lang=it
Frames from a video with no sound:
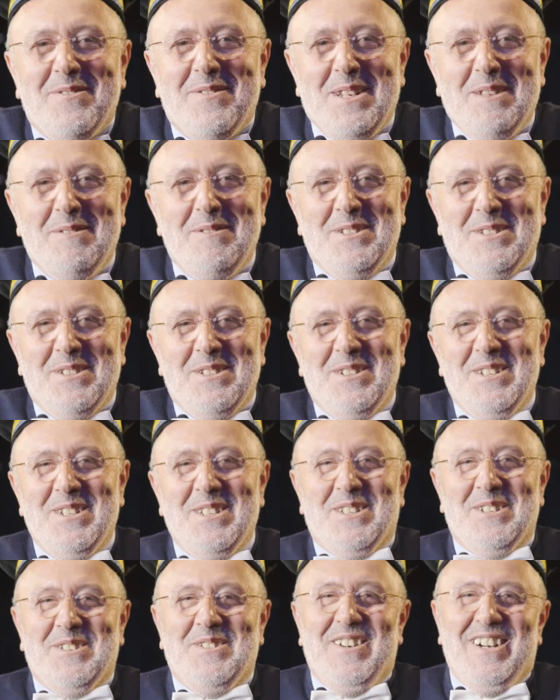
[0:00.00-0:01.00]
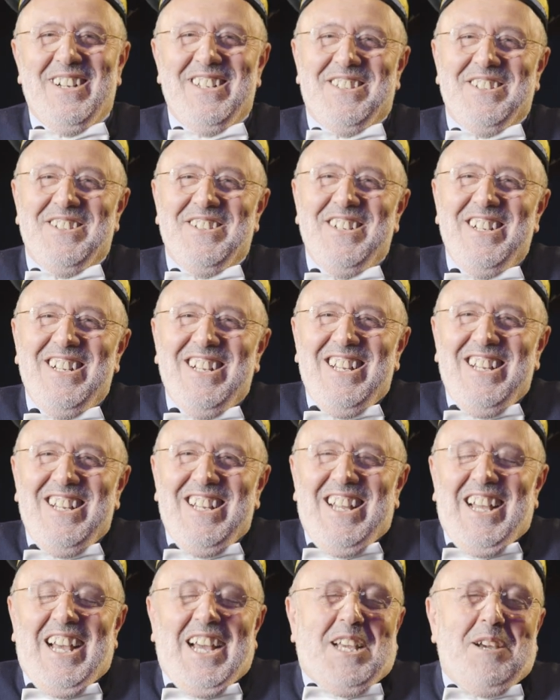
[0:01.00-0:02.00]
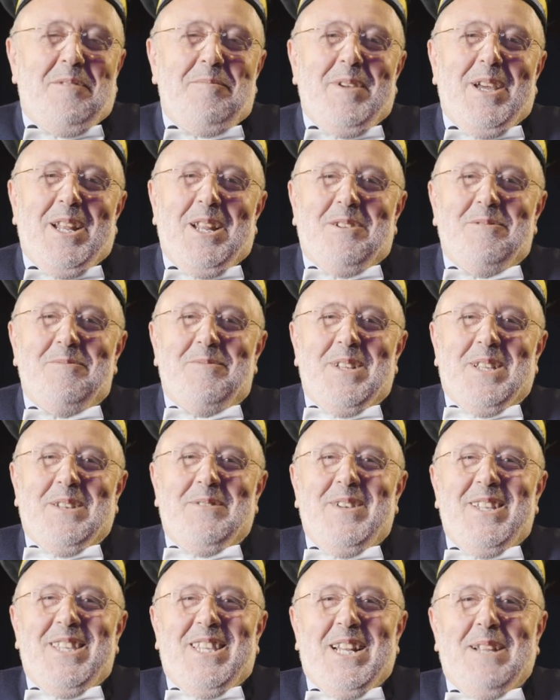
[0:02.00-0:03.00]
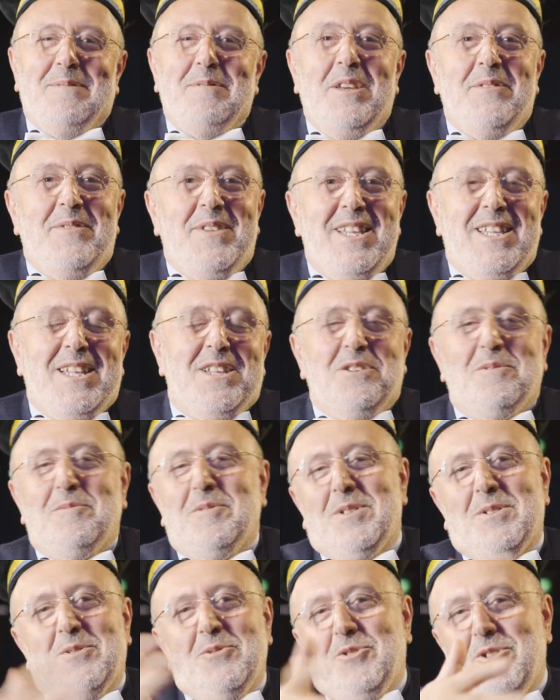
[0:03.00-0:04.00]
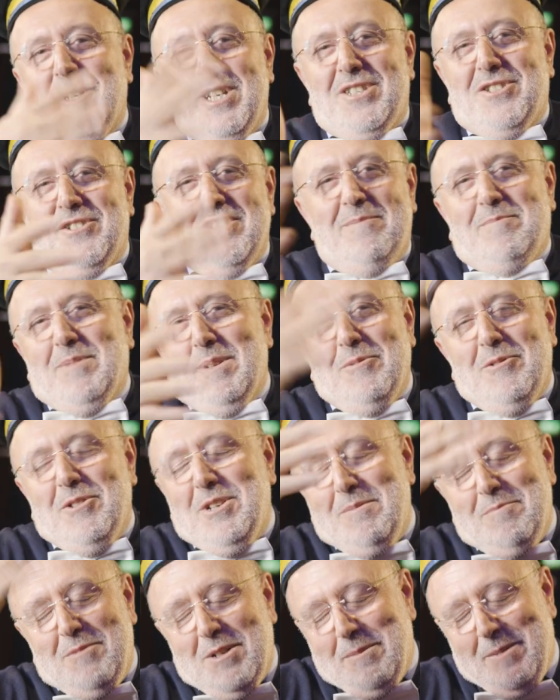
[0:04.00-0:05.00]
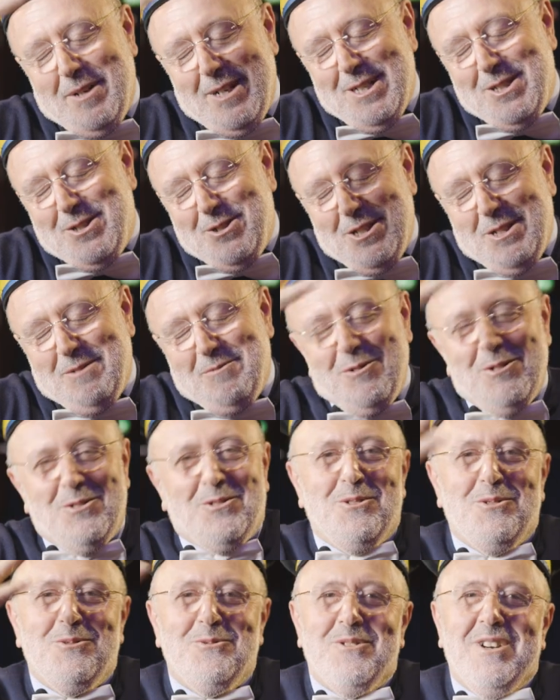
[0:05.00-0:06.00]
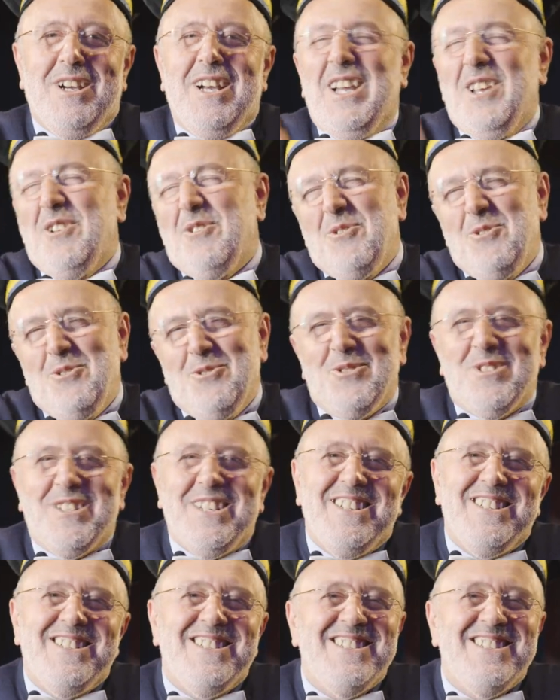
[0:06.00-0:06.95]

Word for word: fine mi sono ritrovato a cambiare completamente la mia vita. Dopo il successo del primo libro, ma è una storia molto lunga e noiosa.